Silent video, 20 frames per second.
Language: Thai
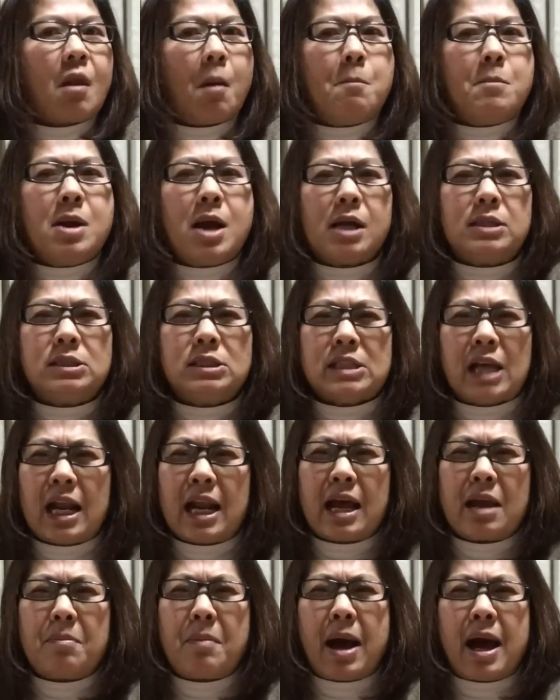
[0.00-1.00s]
เหมือนอะ
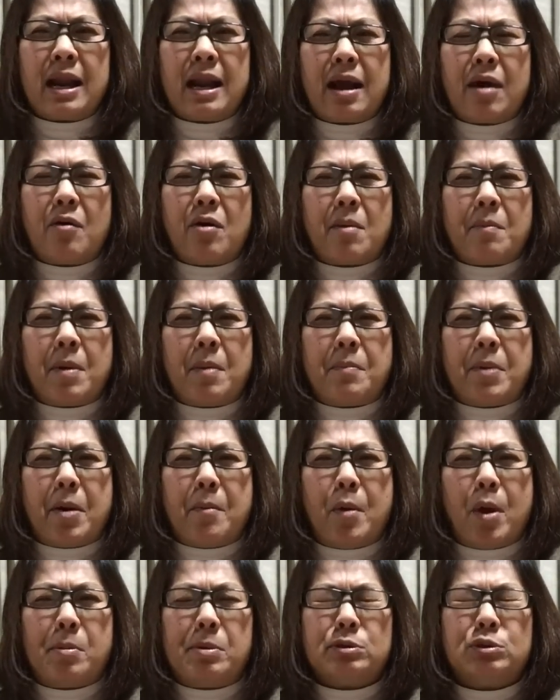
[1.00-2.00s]
ไรบ้านเราอ่ะป้าแป๋ว
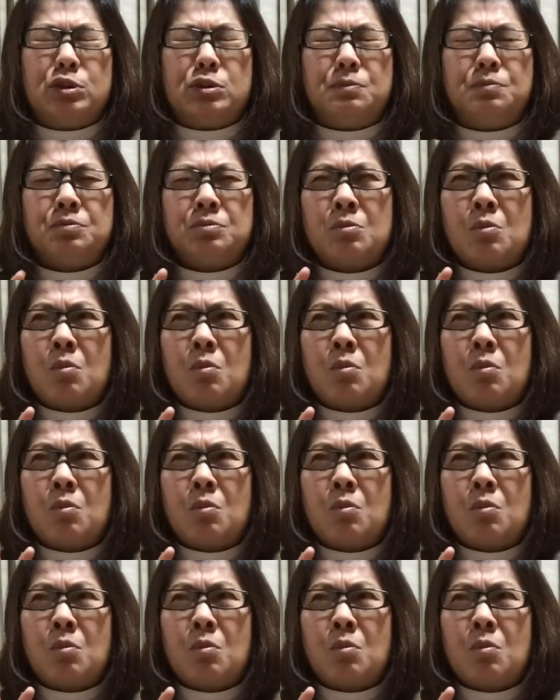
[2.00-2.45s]
บอกมาสูม